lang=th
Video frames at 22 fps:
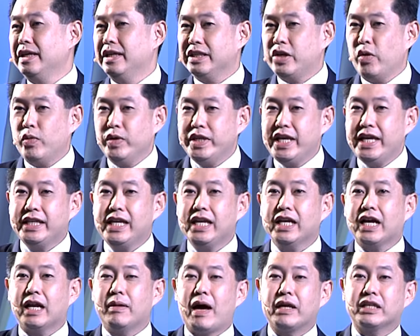เทคโนโลยีที่
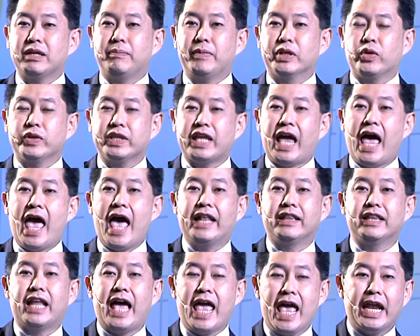กำลังจะมาทดแทน
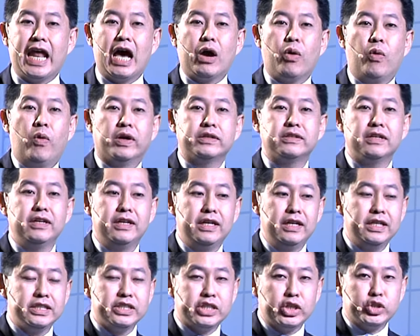ในอนาคต
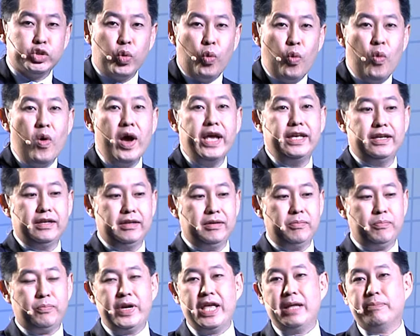จะช่วย
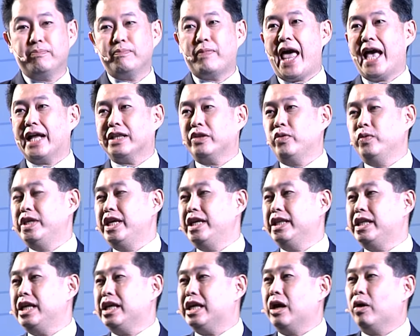เปลี่ยนแปลงเทคโนโลยี
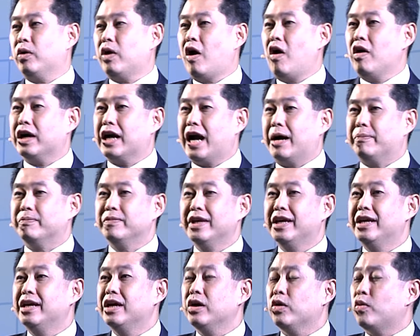ที่เกี่ยวข้องกับ
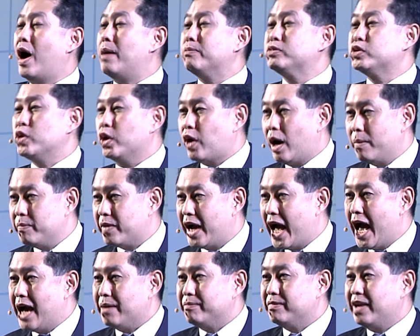ความสวยความ
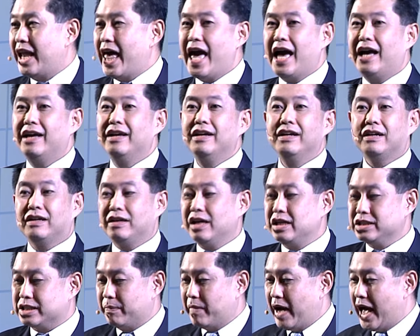งามและเครื่อ
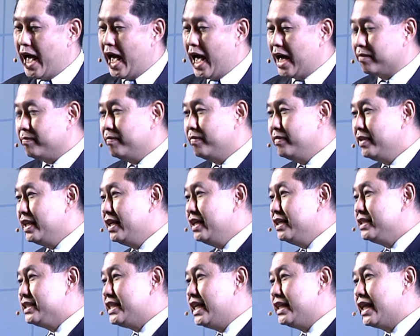งสำอาง
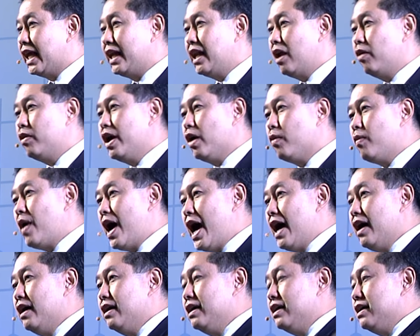สิ่งนั้นเราเรียกว่า
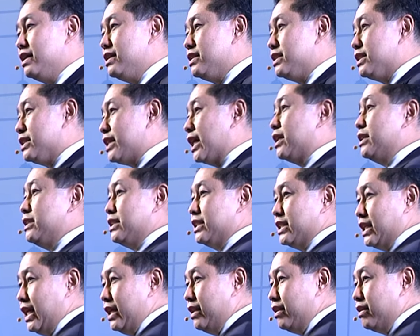second
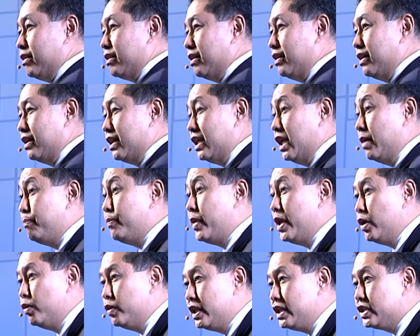skin หรือ
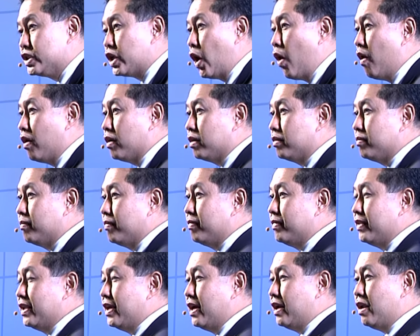ผิวที่สอง
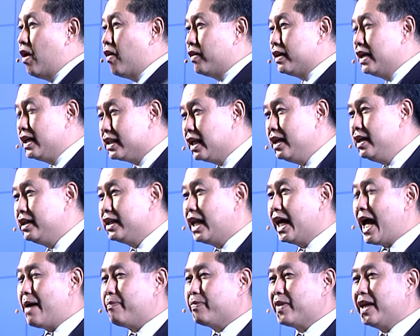ลองนึกถึง
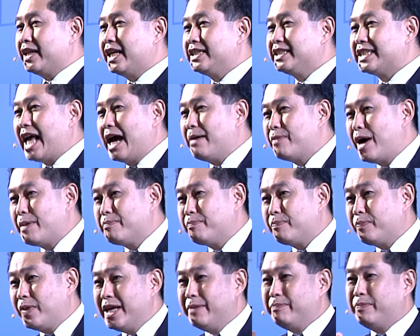นะครับถ้าท่านสามารถ
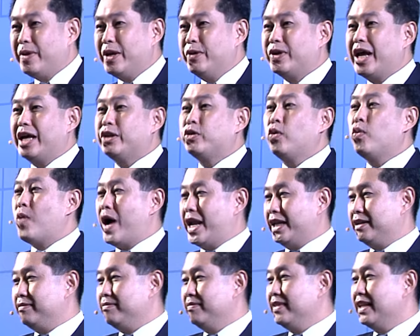เปลี่ยนผิวได้ทุกวัน
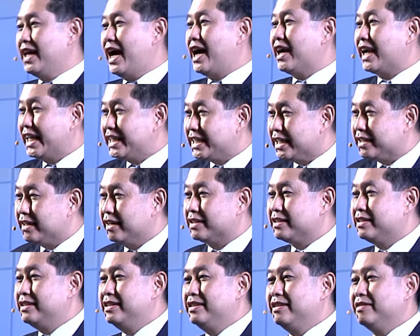อะไรจะเกิด
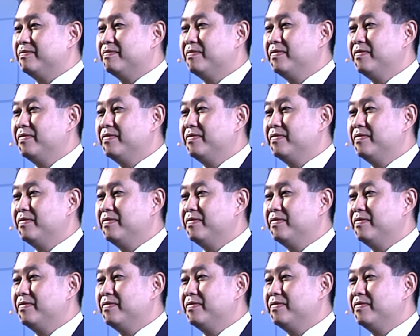ขึ้น